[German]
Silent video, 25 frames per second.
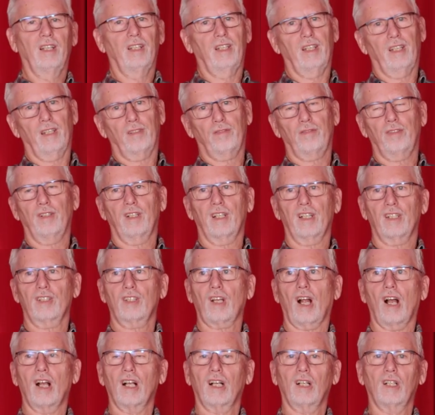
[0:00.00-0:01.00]
der
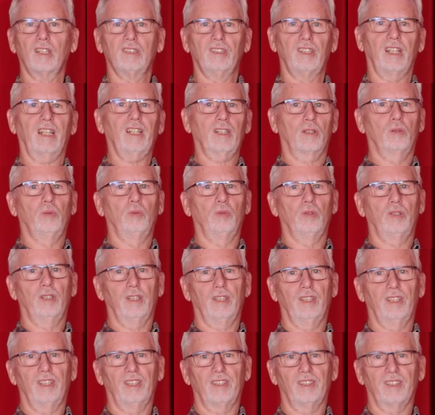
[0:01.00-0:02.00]
vielleicht sehr gut
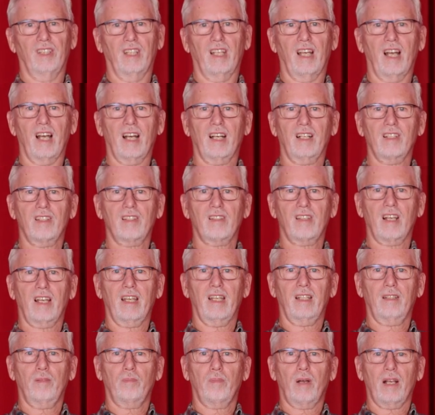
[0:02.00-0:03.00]
in diese
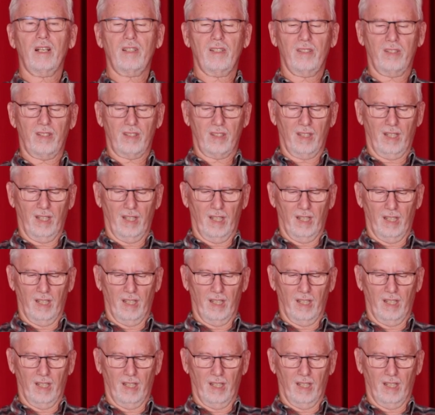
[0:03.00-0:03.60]
Jahreszeit passt,